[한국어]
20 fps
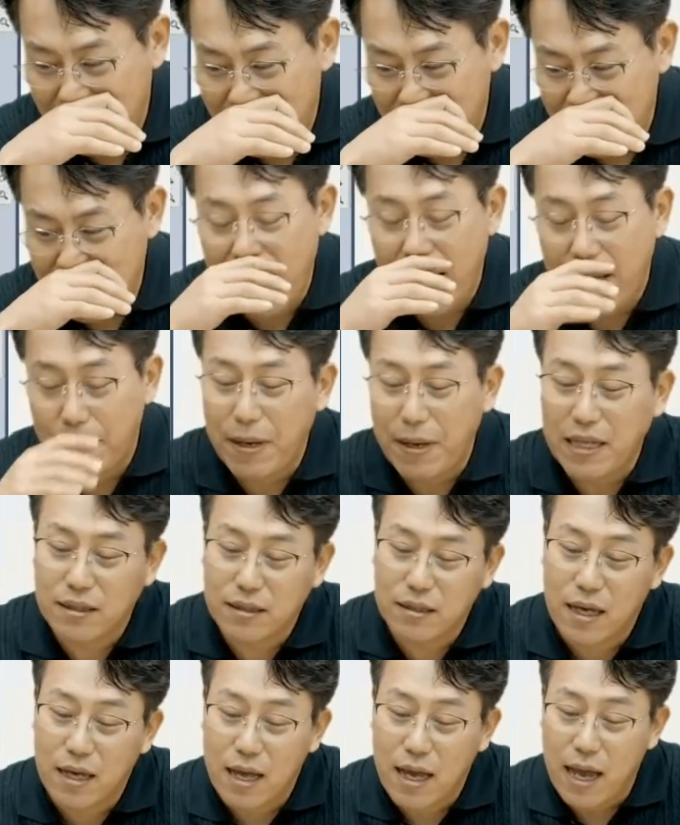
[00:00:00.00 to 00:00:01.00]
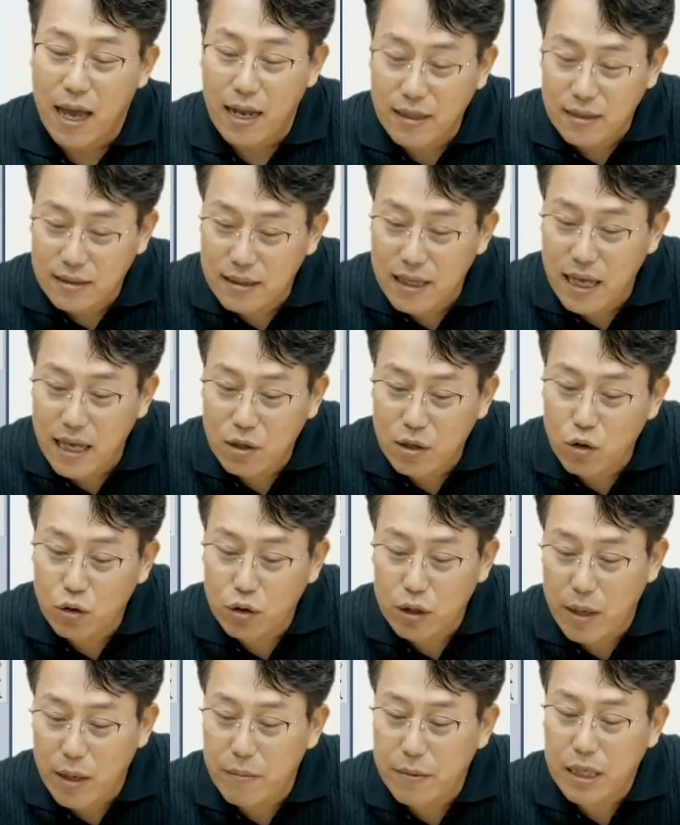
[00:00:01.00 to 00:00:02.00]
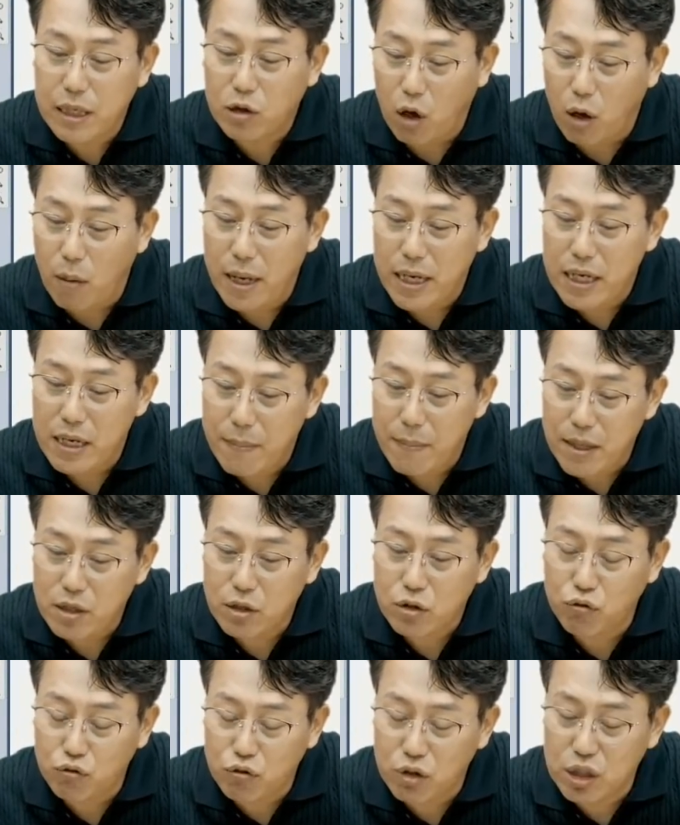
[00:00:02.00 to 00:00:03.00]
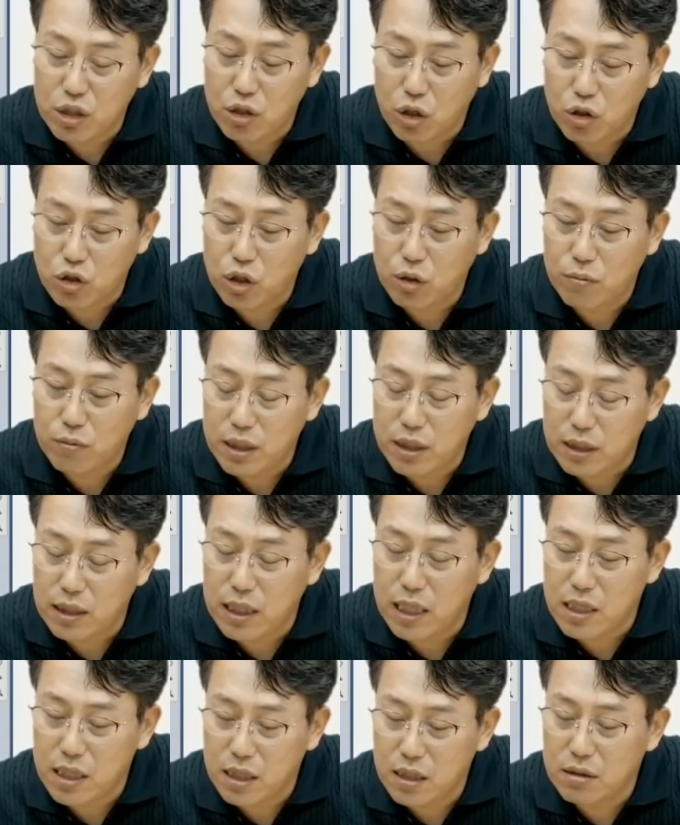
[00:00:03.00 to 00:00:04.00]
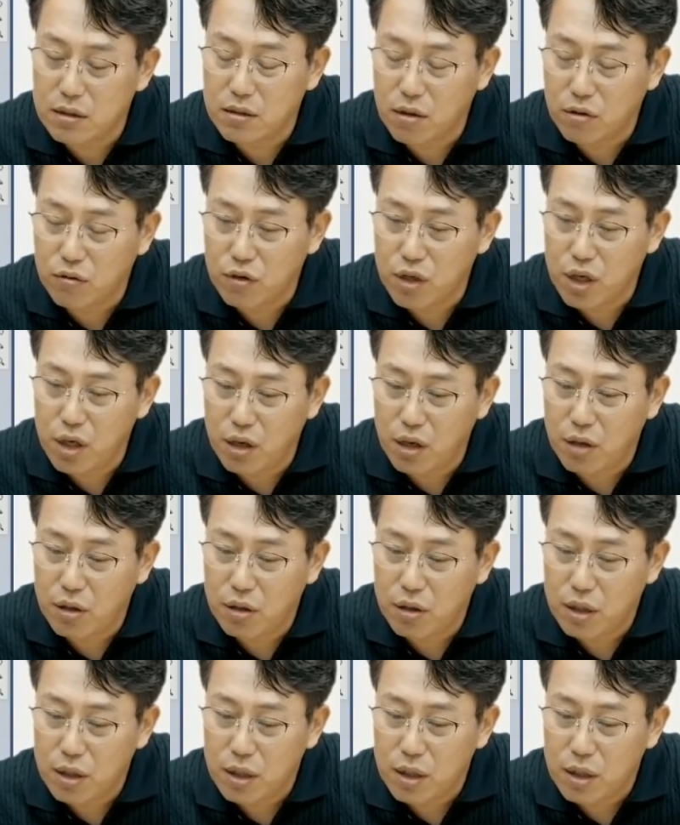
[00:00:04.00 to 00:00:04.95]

예, LG엔솔 때문에 더 많이 빠져서 우린 저점을 이때 찍은 거고요.